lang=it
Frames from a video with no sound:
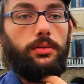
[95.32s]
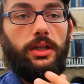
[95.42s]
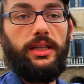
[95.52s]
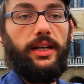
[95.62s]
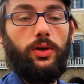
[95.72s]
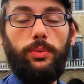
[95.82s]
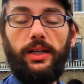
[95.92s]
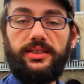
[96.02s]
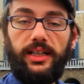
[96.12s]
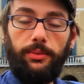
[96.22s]
criteri come
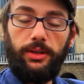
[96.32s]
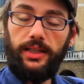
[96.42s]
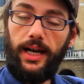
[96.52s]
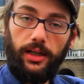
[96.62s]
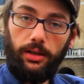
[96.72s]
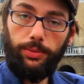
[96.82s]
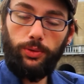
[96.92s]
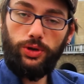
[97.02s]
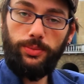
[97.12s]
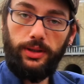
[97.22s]
la scalabilità e la
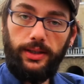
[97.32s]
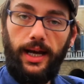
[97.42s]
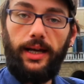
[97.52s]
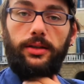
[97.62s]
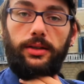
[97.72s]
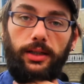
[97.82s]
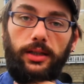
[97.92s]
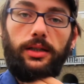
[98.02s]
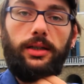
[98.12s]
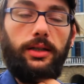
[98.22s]
riproducibilità
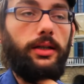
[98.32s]
del,